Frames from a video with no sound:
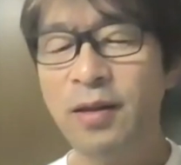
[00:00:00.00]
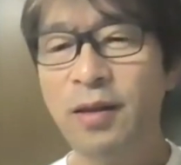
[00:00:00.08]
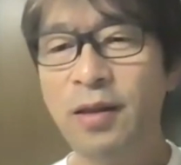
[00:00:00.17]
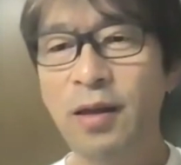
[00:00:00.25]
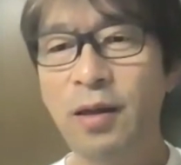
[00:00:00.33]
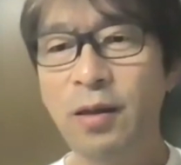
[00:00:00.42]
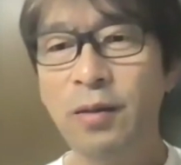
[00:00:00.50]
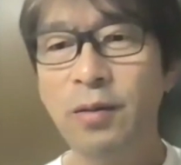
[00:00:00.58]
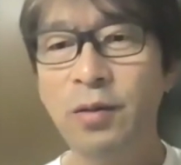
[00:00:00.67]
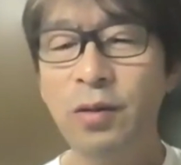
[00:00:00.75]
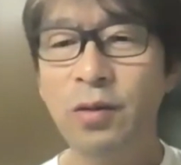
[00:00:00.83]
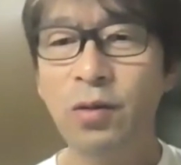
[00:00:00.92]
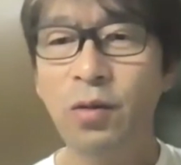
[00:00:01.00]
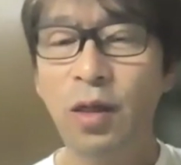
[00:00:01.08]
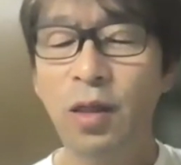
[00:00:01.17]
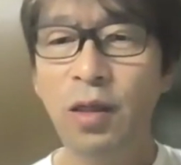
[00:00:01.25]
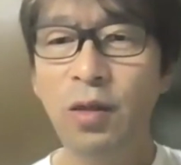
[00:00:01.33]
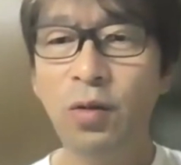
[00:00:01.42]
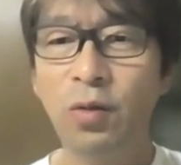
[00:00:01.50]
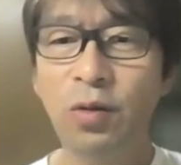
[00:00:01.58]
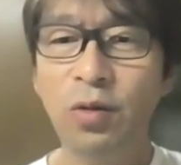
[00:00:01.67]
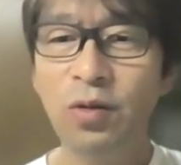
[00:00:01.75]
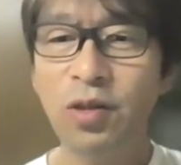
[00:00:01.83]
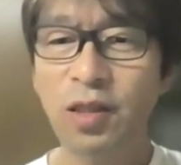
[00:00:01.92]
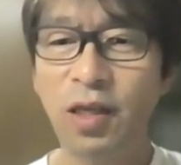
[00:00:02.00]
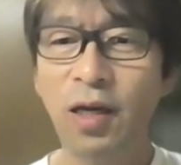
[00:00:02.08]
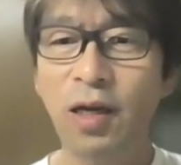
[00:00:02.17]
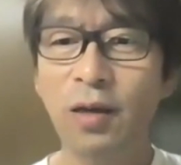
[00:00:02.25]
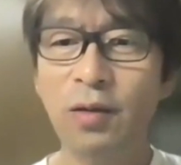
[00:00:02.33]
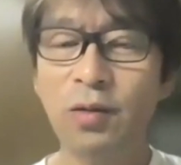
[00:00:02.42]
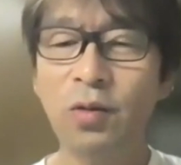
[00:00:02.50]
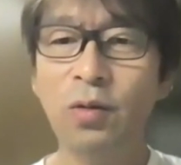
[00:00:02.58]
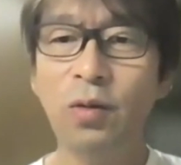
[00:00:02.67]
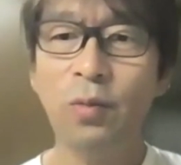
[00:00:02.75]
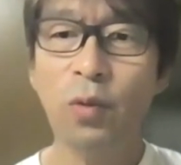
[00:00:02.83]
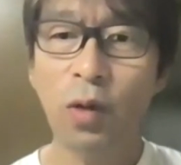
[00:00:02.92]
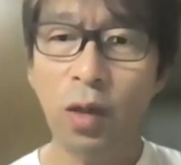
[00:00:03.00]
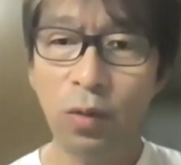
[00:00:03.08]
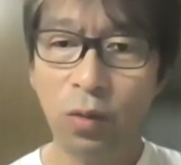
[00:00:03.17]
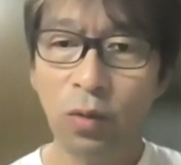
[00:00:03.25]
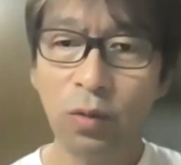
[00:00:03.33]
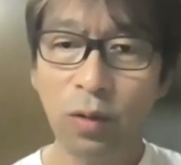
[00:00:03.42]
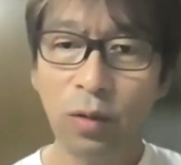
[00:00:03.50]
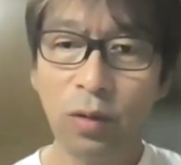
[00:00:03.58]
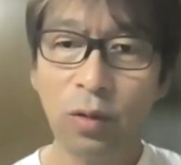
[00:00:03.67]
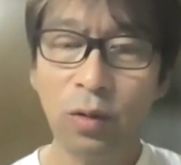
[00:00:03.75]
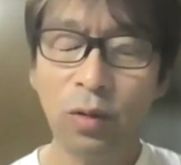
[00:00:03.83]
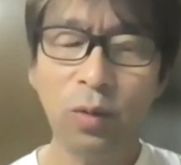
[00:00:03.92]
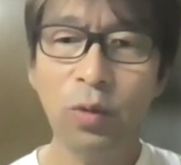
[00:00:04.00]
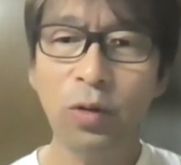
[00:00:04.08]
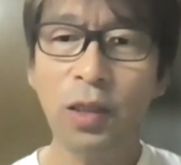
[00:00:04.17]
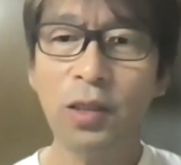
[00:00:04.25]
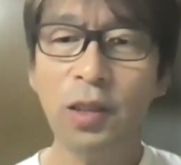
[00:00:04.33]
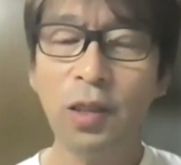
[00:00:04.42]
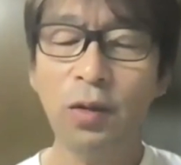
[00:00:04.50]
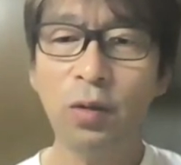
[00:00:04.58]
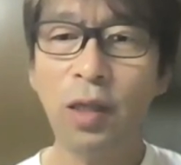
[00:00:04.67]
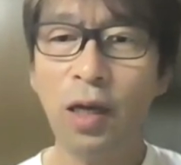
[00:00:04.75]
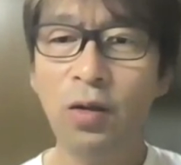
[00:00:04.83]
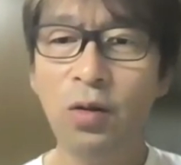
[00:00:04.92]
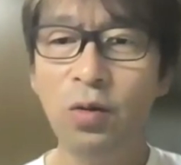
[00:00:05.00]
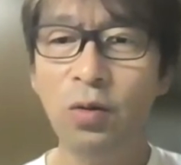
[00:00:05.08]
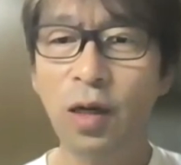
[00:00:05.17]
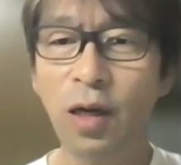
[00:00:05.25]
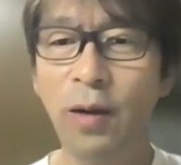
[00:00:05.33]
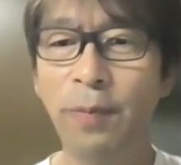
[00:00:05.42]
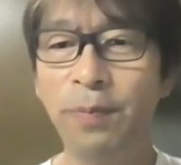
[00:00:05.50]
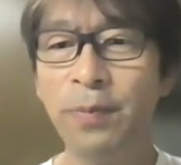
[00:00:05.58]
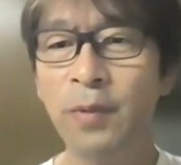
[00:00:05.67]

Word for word: で、それに動揺して、その、他の子供たちへの対応が、